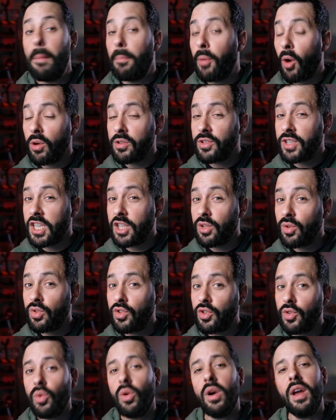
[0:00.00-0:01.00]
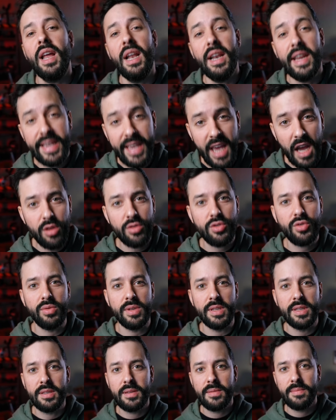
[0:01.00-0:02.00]
La prostitution est légale en
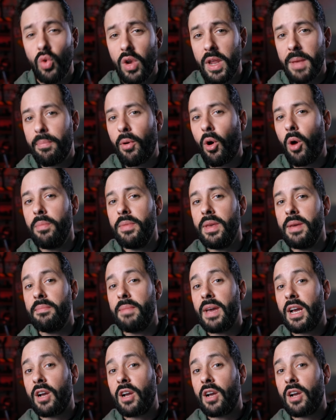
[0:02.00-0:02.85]
Suisse. Tous les premiers